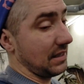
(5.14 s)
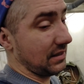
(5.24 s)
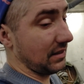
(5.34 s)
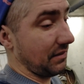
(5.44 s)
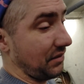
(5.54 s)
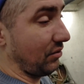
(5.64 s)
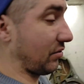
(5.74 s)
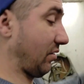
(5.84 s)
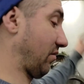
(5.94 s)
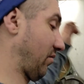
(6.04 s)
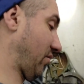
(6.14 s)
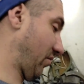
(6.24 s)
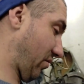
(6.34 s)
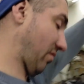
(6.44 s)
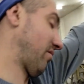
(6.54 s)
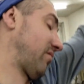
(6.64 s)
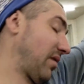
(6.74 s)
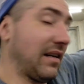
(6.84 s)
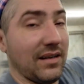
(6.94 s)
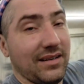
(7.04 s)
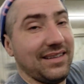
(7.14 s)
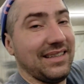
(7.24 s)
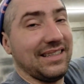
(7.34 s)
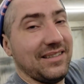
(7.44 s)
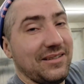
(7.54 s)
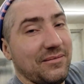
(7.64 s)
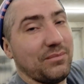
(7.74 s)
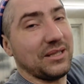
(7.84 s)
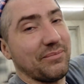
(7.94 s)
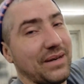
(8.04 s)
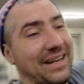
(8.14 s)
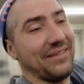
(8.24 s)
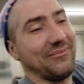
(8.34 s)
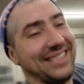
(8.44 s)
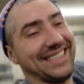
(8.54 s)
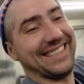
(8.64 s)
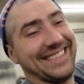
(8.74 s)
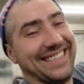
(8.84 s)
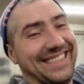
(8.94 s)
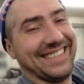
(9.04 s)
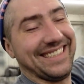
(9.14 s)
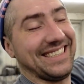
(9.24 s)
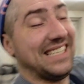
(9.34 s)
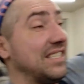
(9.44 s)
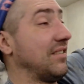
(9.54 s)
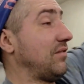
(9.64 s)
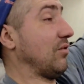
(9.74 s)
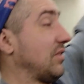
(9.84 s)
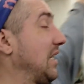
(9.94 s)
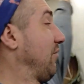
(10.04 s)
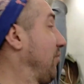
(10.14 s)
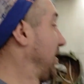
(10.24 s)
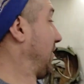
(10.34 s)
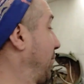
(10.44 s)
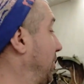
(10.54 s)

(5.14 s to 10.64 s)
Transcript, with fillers: Если заведется, то все, мы справимся. Значит, все остальное это